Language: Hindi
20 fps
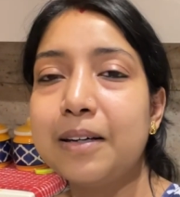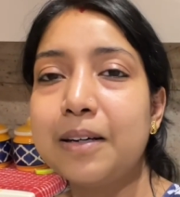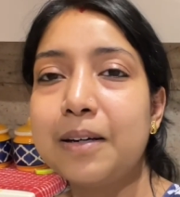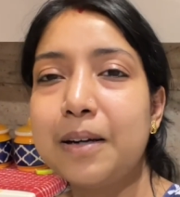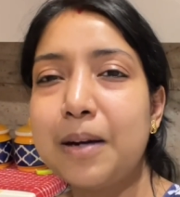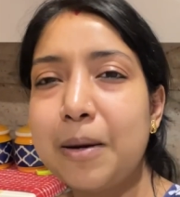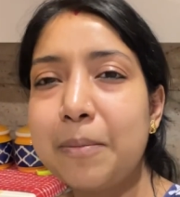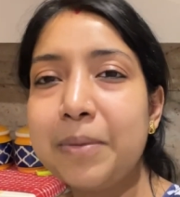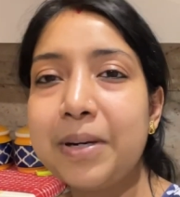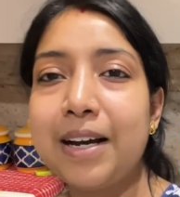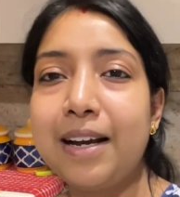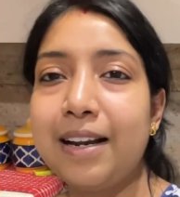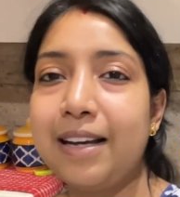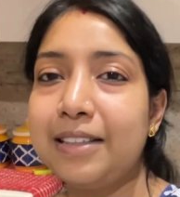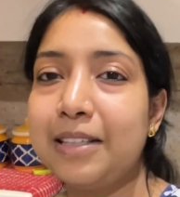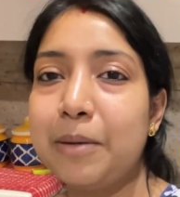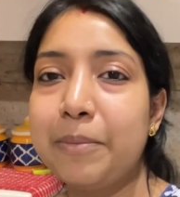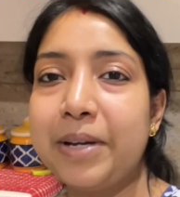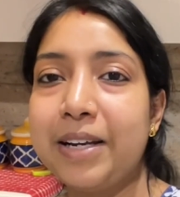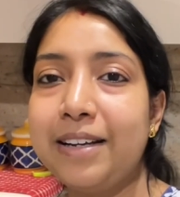कम डाला
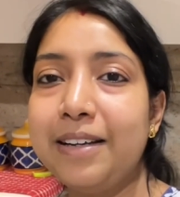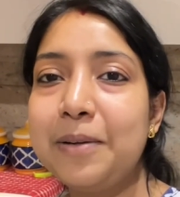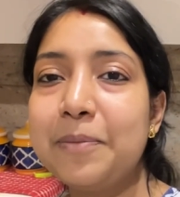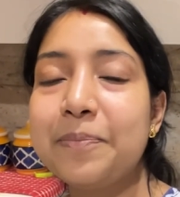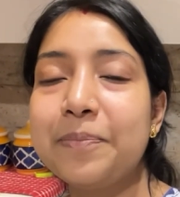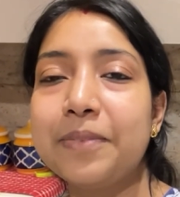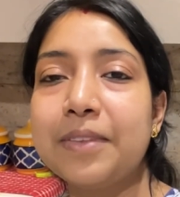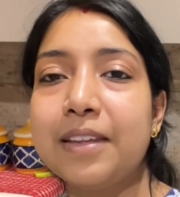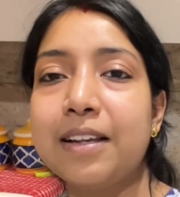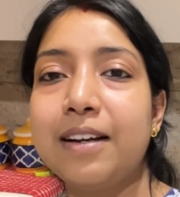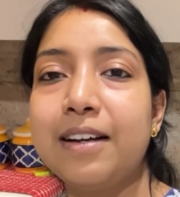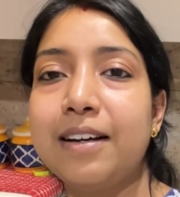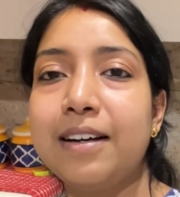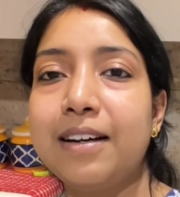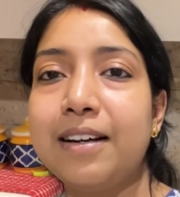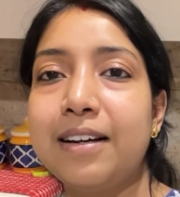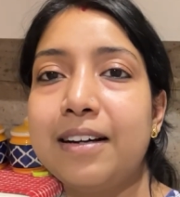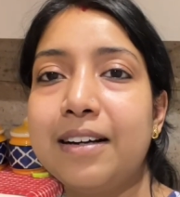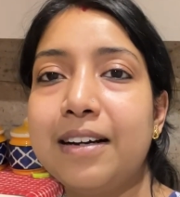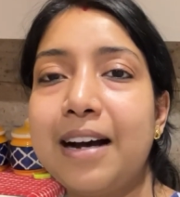था मैंने
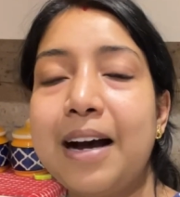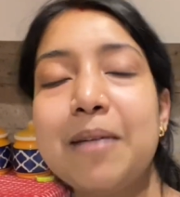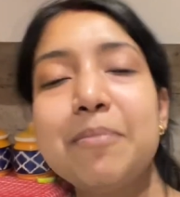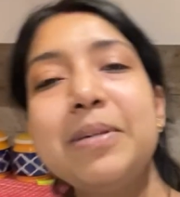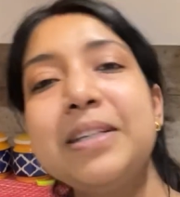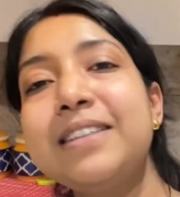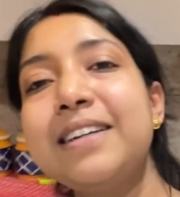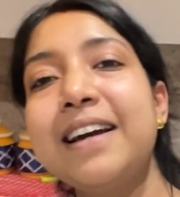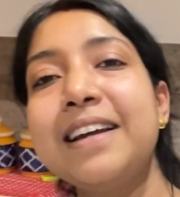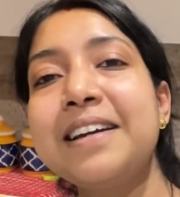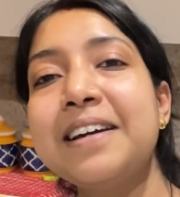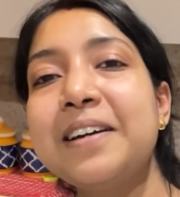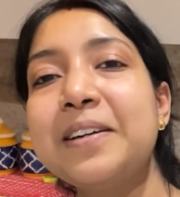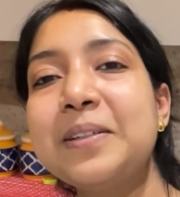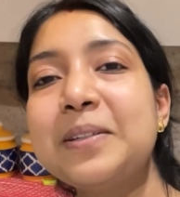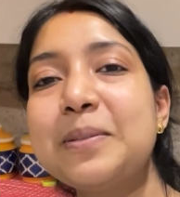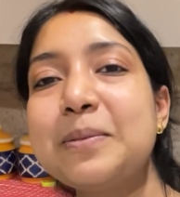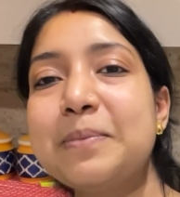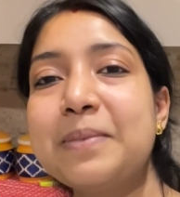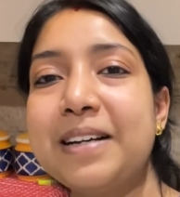आप भी ट्राई
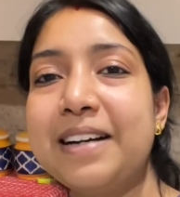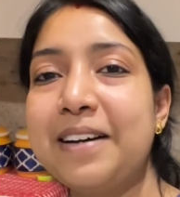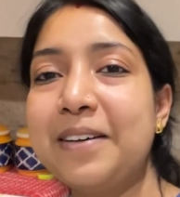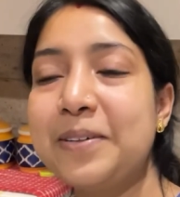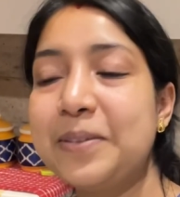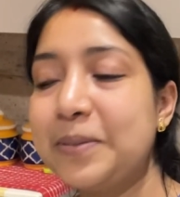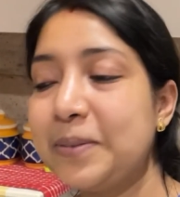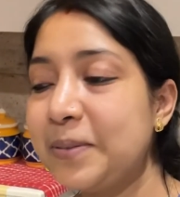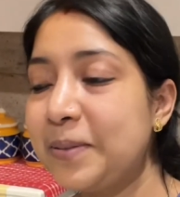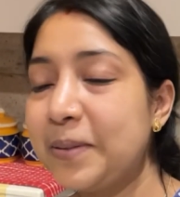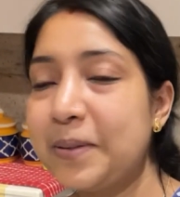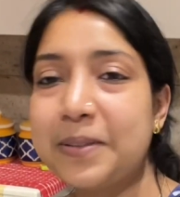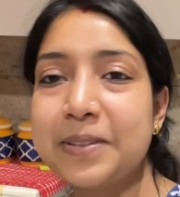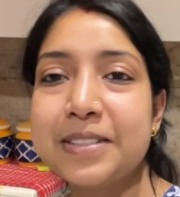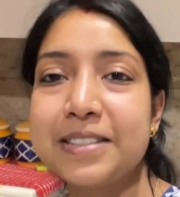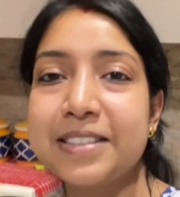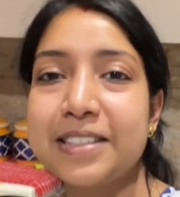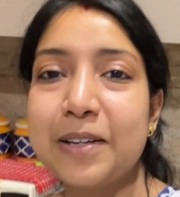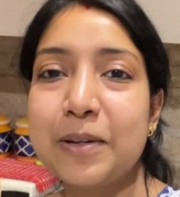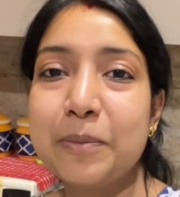करो बनाओ
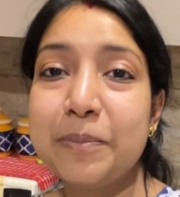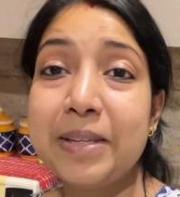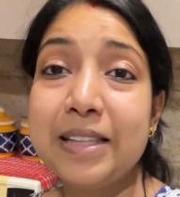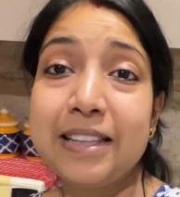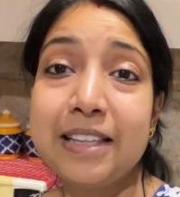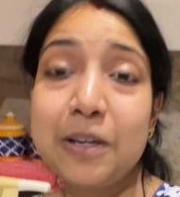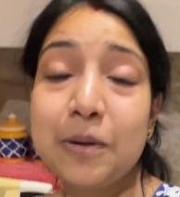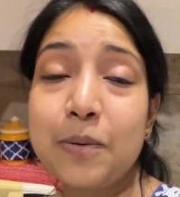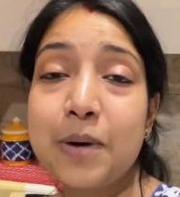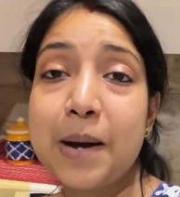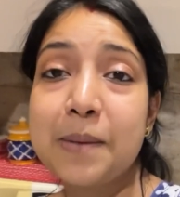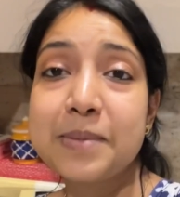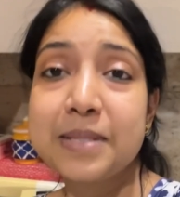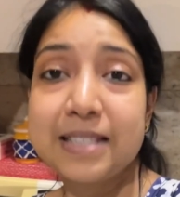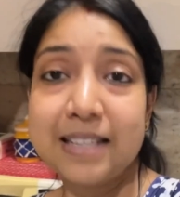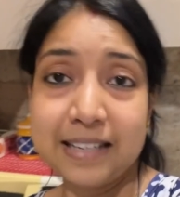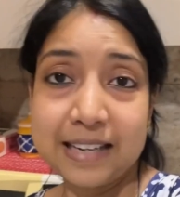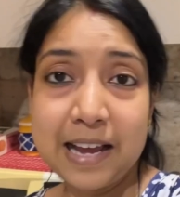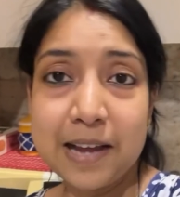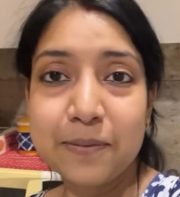चलो मिलती हूँ
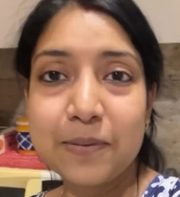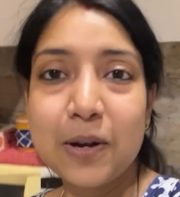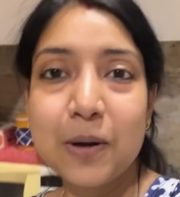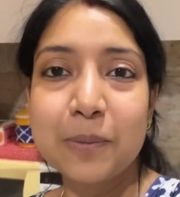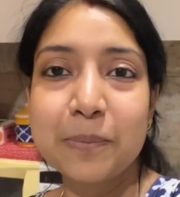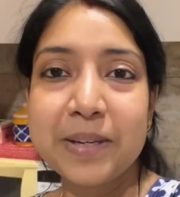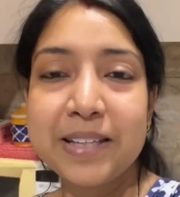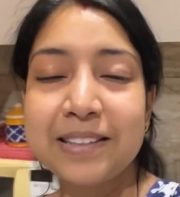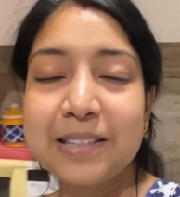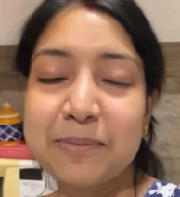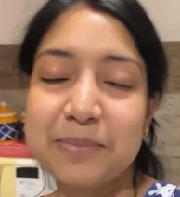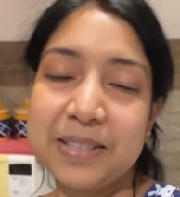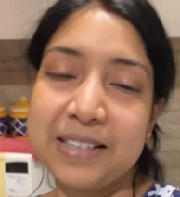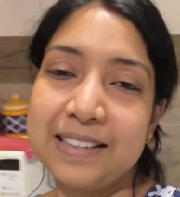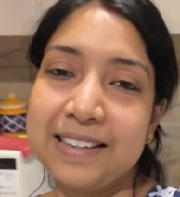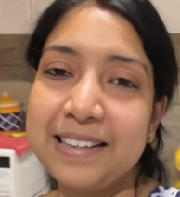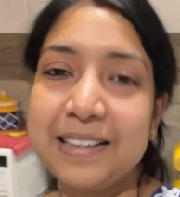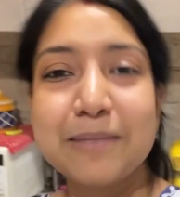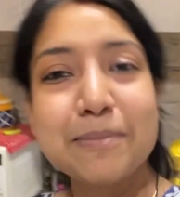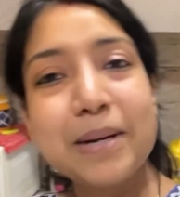आपसे एक नए ब्लॉग में तब तक
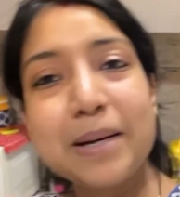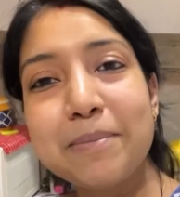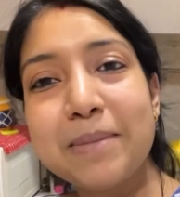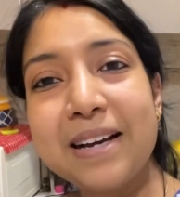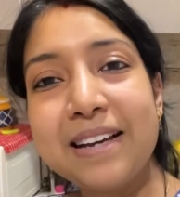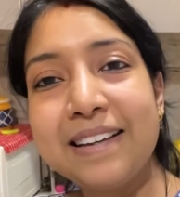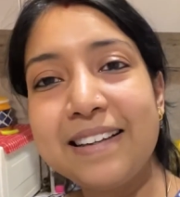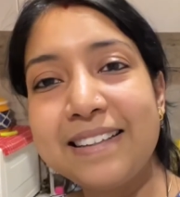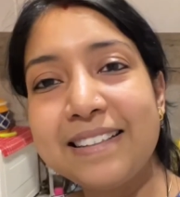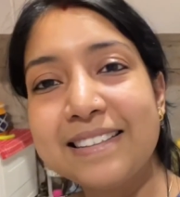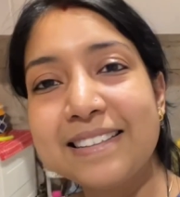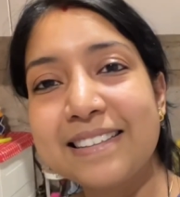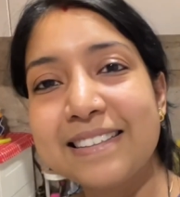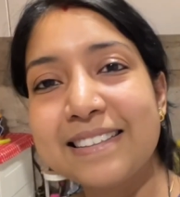के लिए बाय बाय